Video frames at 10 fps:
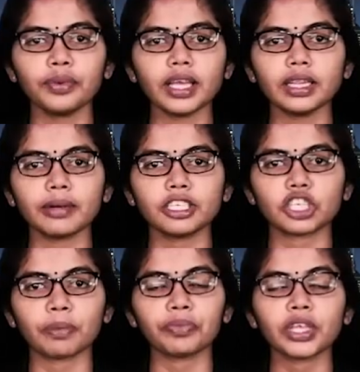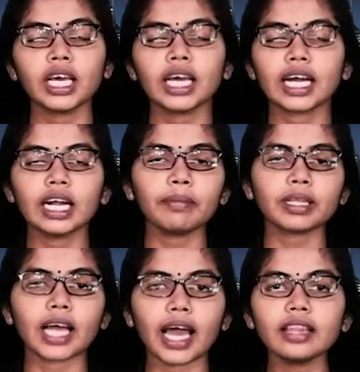குறைந்தபட்சம்
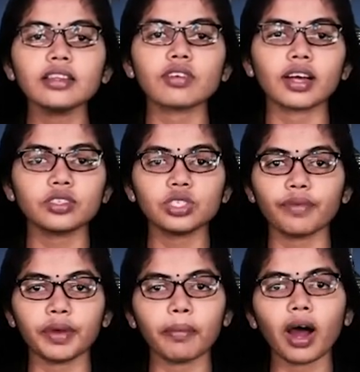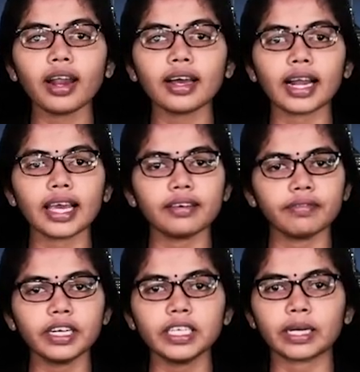எண்பத்தைந்து ரஷ்ய விமானங்களை
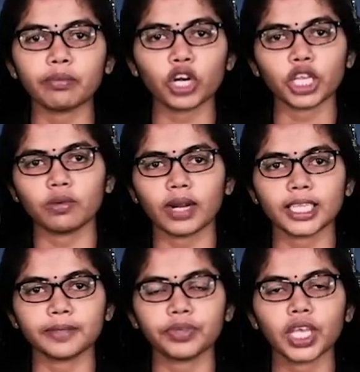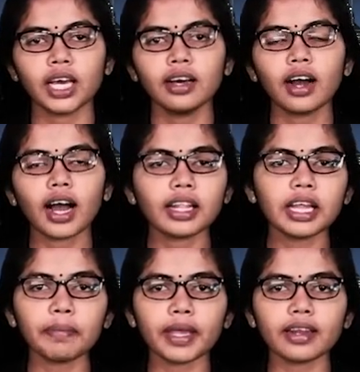வீழ்த்த முடிந்துள்ளது
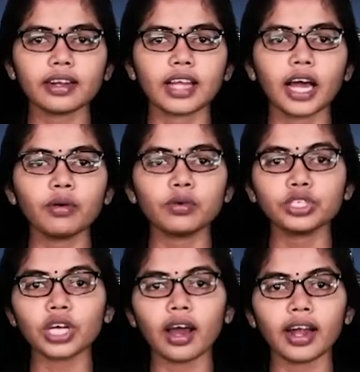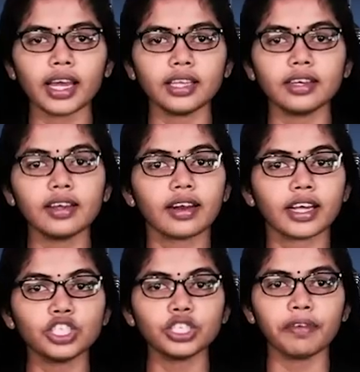அதன் பின்னர் தான் உஷாரடைந்த
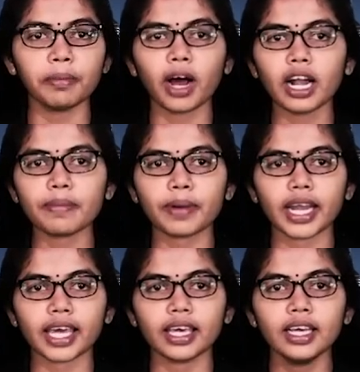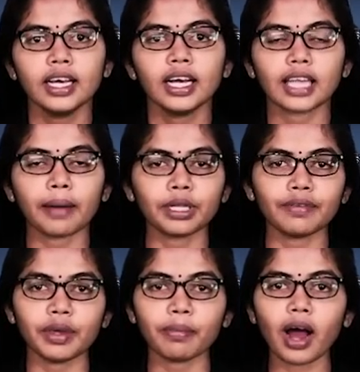ரஷ்ய விமானப்படை
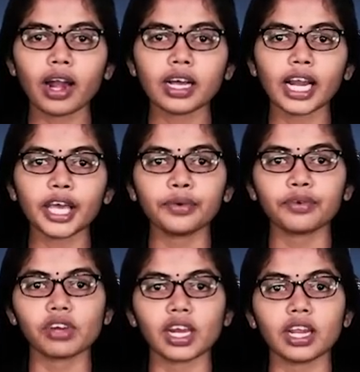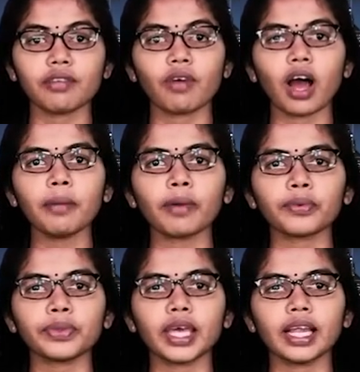தமது விமானங்களை யுக்ரைனின்
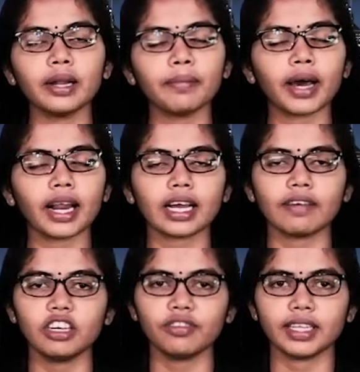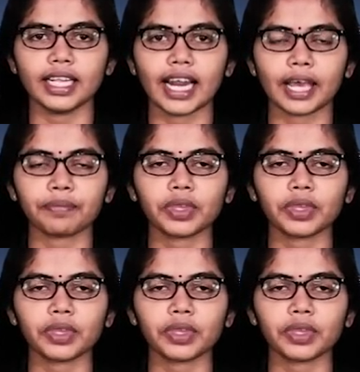வான்பகுதியில் பறக்க விடுவதில்லை